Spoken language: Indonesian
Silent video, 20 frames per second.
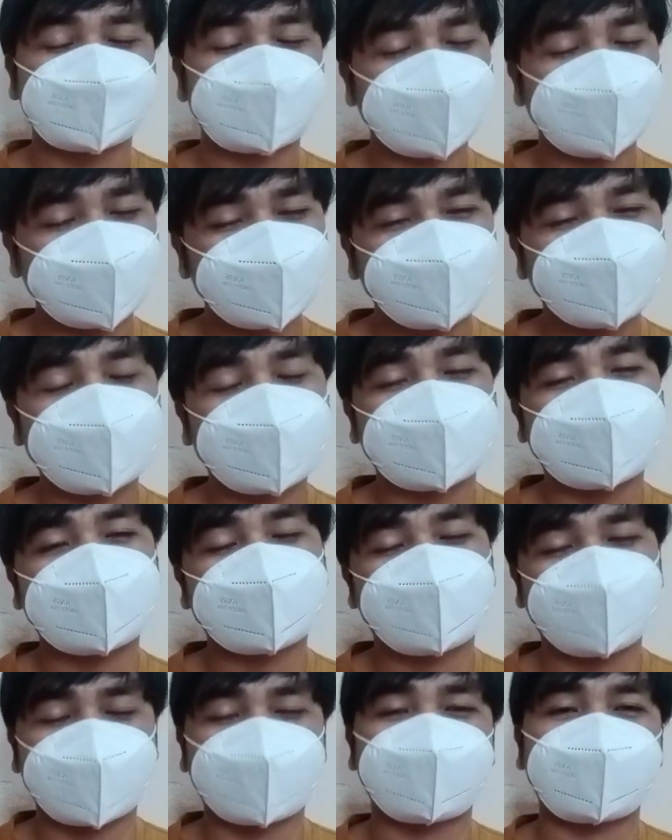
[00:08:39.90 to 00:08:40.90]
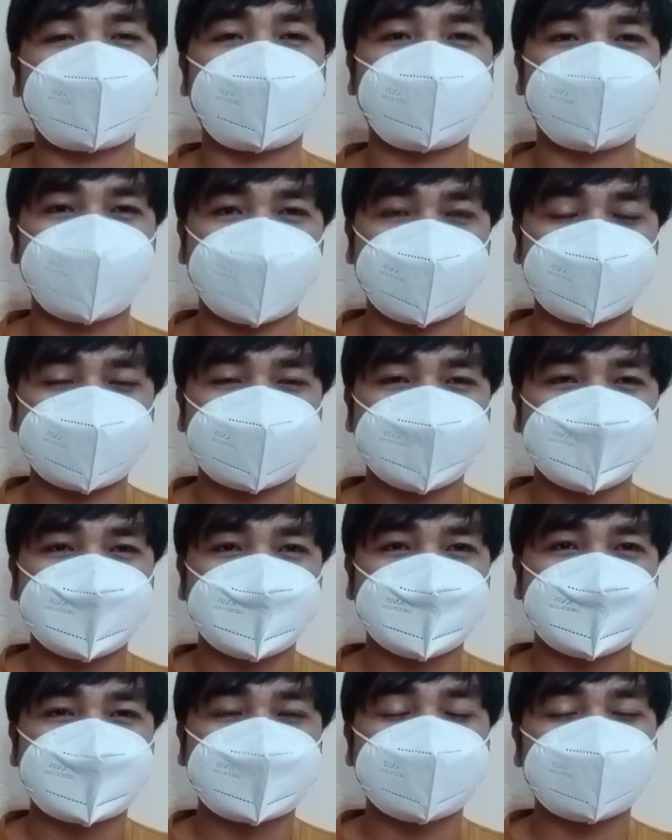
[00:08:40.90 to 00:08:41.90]
Saya juga kurang paham ya,
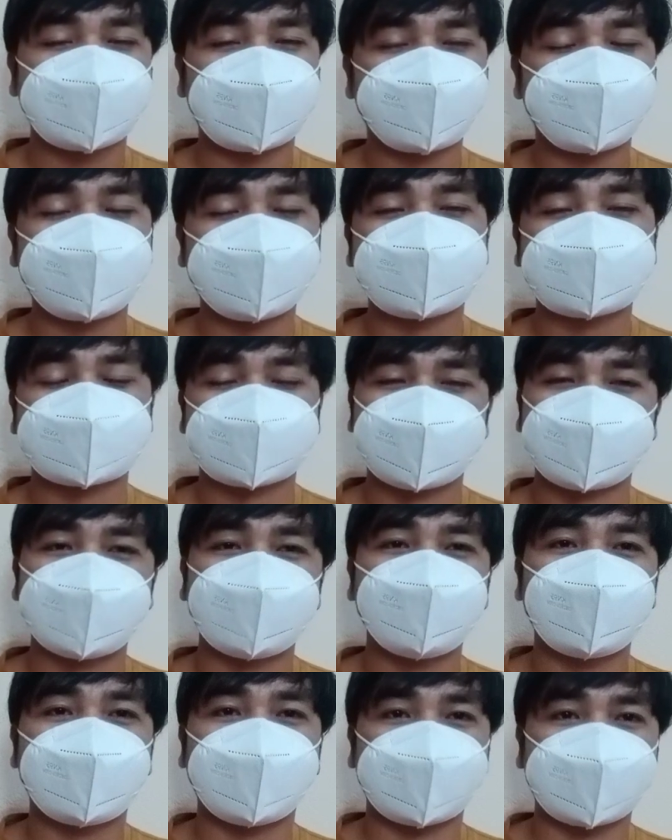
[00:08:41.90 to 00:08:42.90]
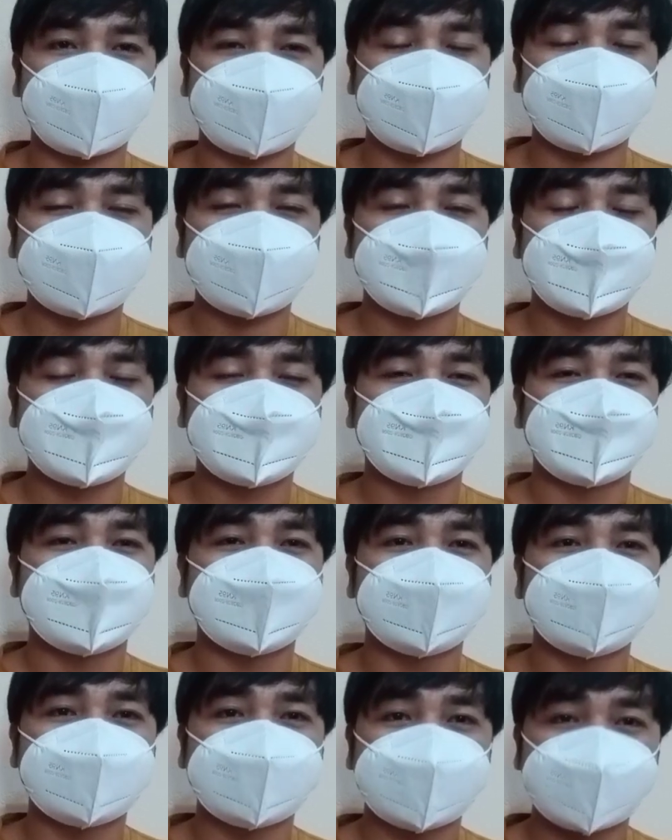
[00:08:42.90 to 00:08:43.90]
kenapa selalu ada
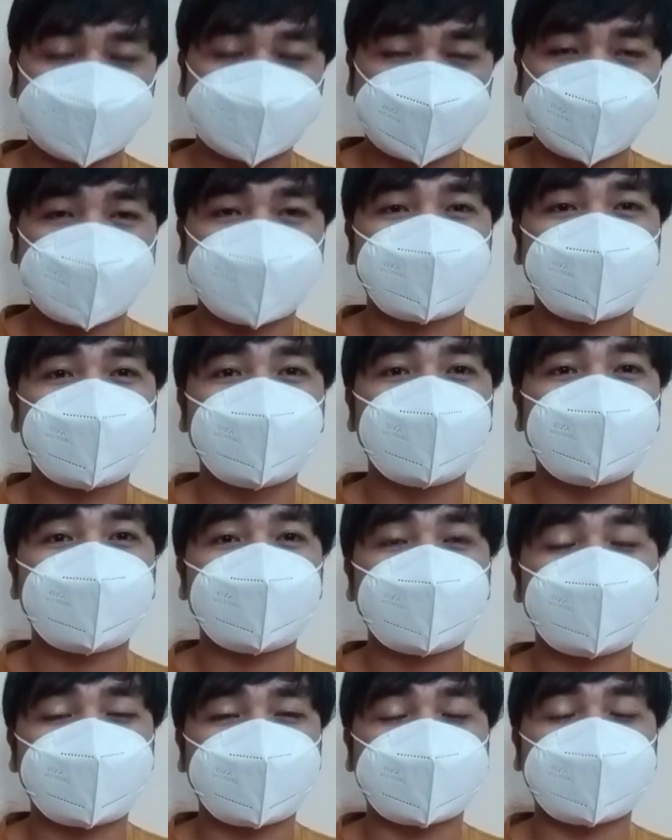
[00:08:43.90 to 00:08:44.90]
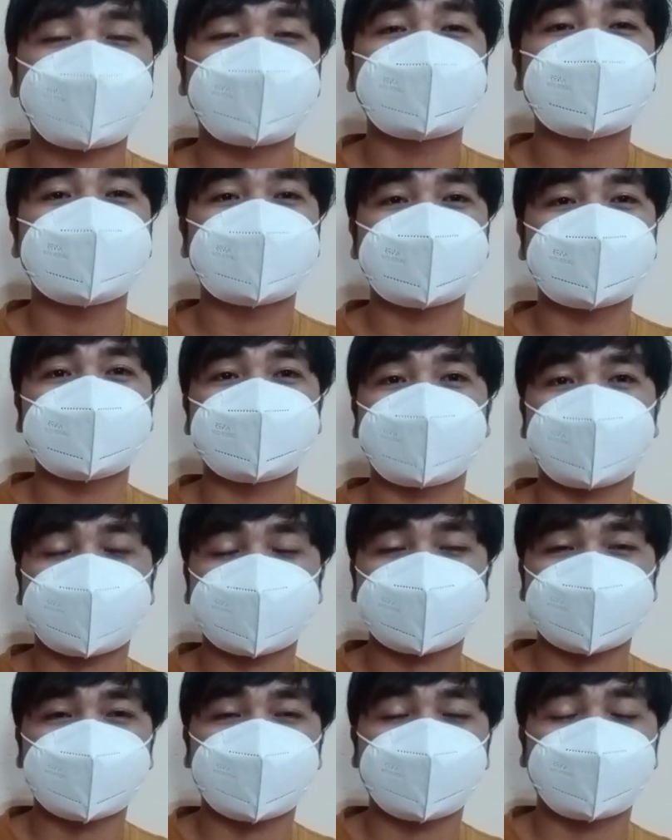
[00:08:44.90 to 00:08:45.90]
e, dalam kurung pada
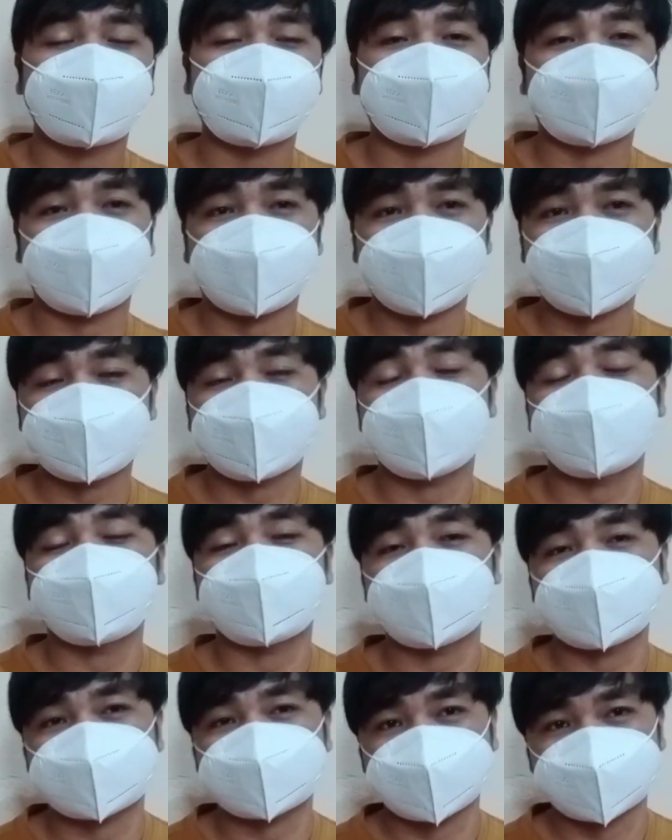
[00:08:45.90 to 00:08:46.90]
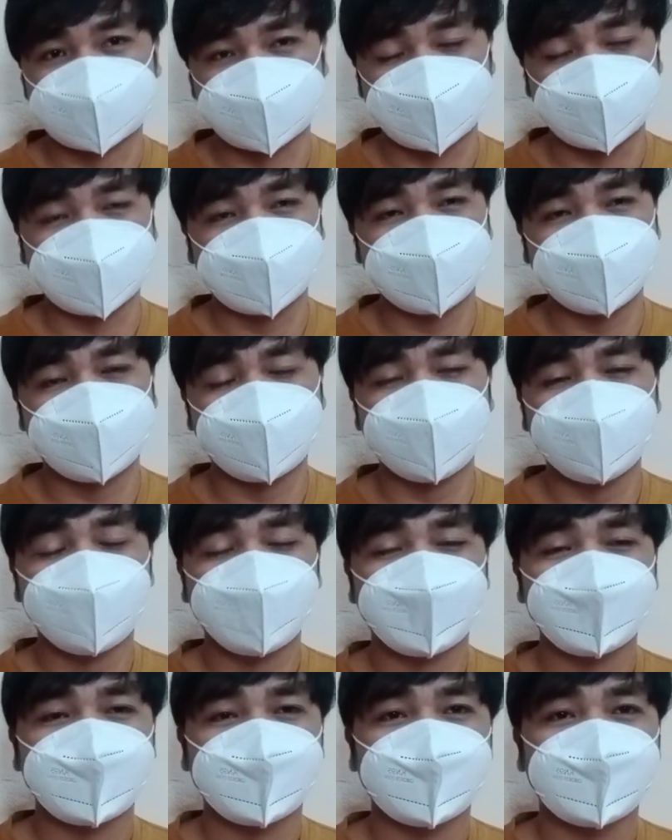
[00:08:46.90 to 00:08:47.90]
penerjemahan itu. Padahal dalam teks aslinya itu
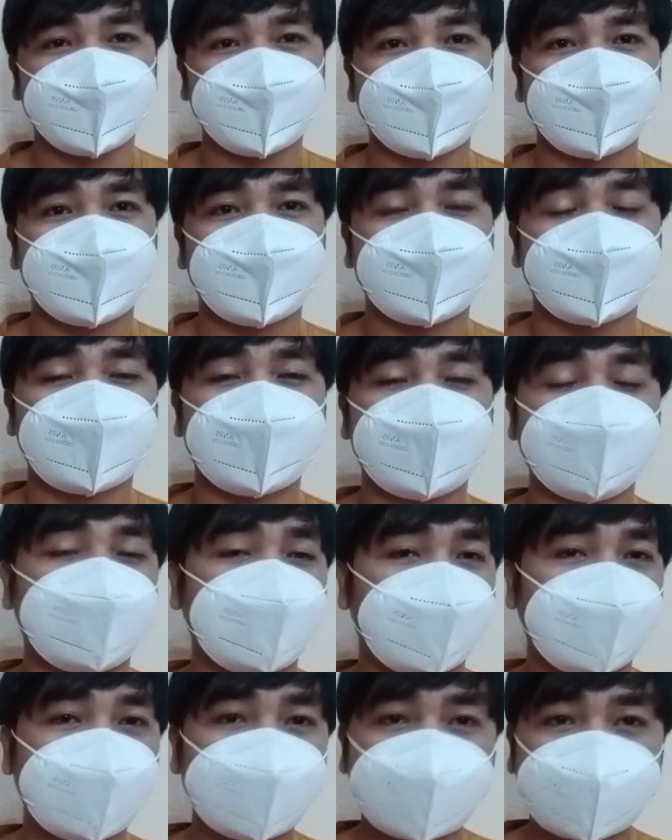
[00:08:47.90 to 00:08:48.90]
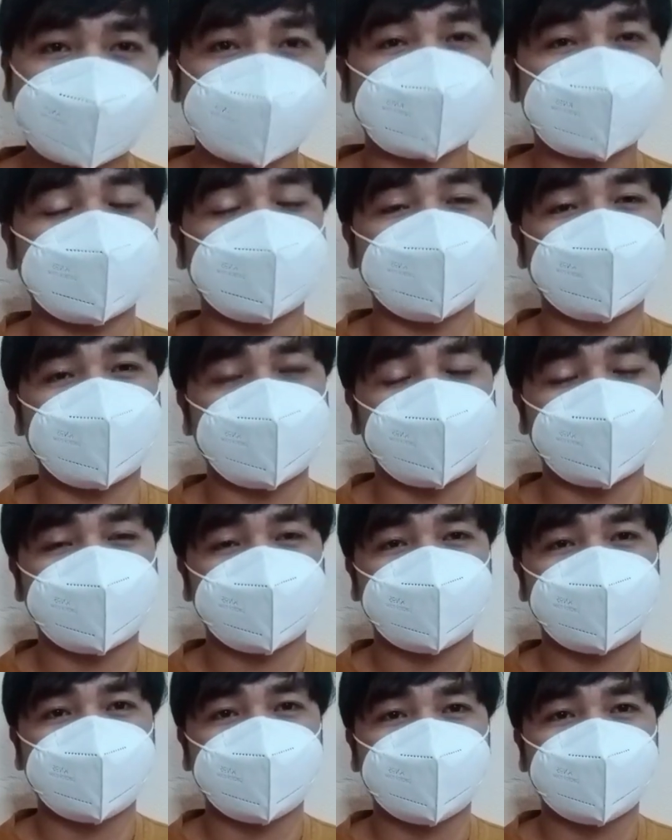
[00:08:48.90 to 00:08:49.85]
tidak ada kata itu.